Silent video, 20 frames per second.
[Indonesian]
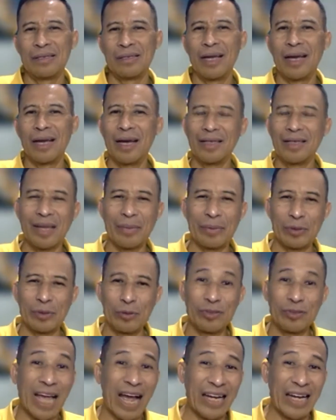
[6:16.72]
Ya, tapi itu
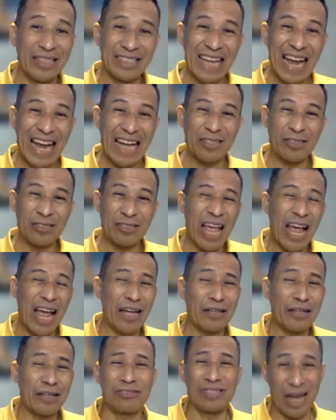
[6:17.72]
sangat sangat
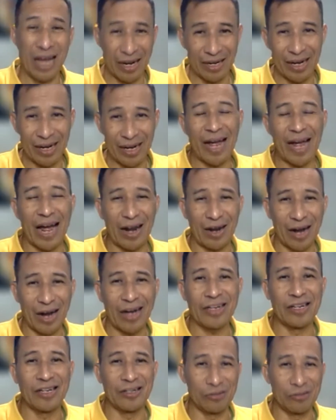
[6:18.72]
sangat jarang
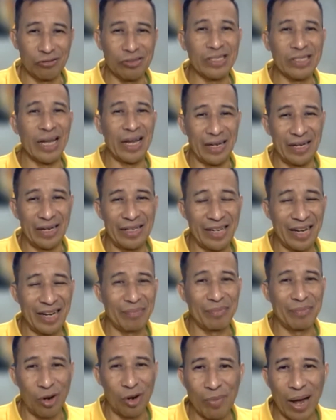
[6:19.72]
orang di dunia ini
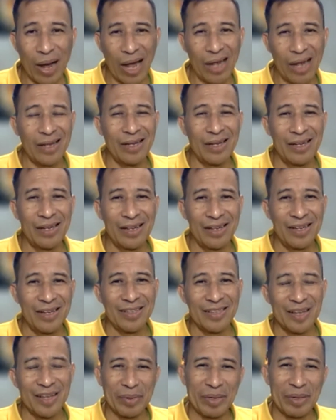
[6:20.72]
yang berubah.
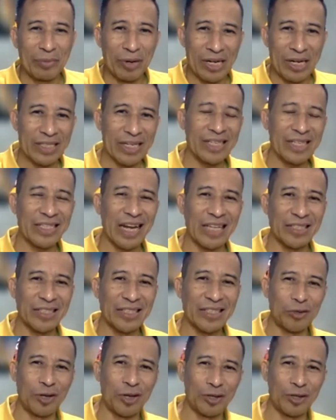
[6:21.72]
Tapi mungkin saya salah
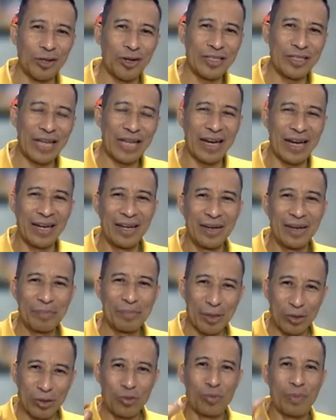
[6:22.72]
satu contoh yang
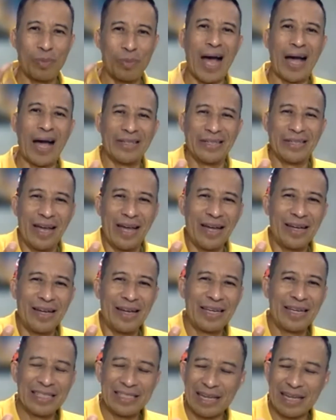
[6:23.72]

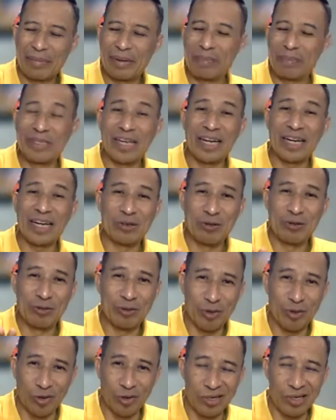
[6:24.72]
perubahannya sampai bisa
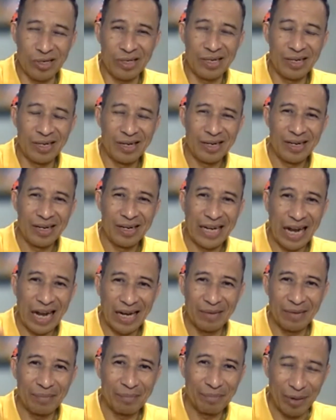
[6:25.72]
diukur
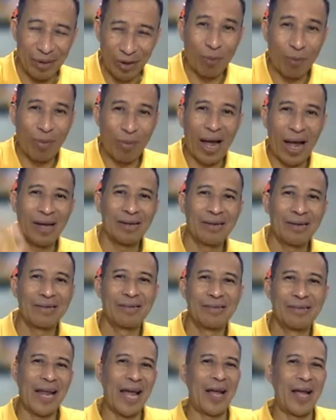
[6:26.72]
dan berubah.
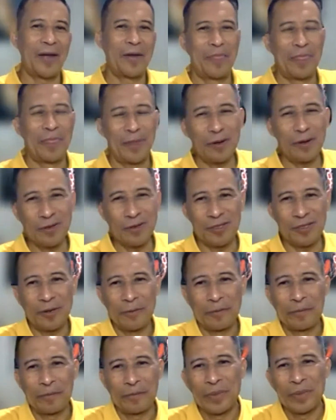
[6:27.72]
Nah, terus
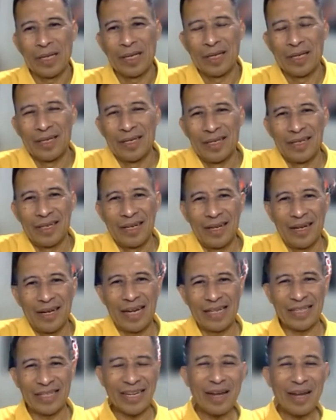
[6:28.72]

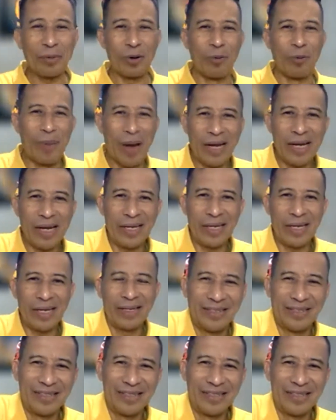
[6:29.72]
kan saya berubah nih.